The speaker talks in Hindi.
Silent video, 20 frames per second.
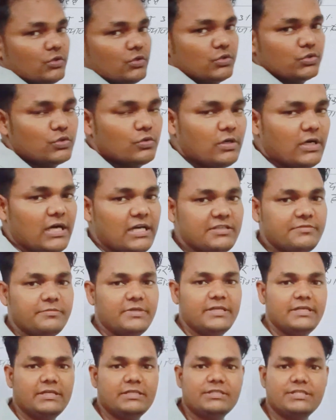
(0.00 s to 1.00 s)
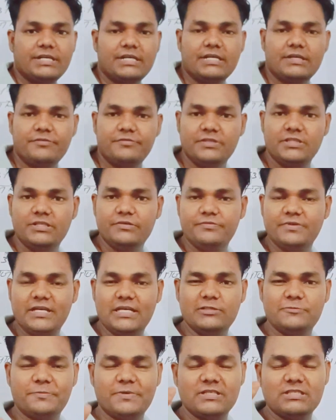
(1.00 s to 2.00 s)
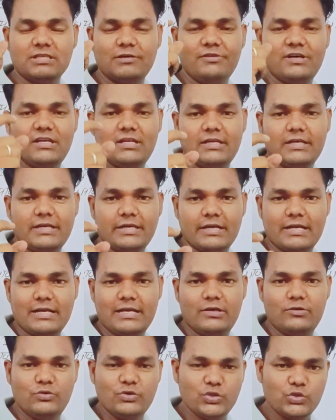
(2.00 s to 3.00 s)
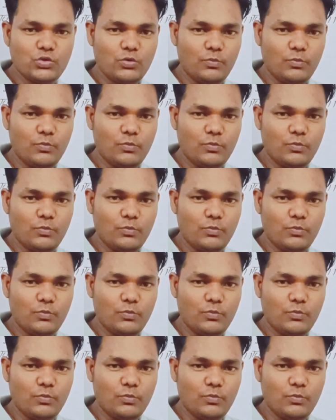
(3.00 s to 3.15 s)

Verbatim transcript: हेलो दोस्तों आज मैं एक चक्रवृद्धि ब्याज पर सवाल लेकर के आया हूँ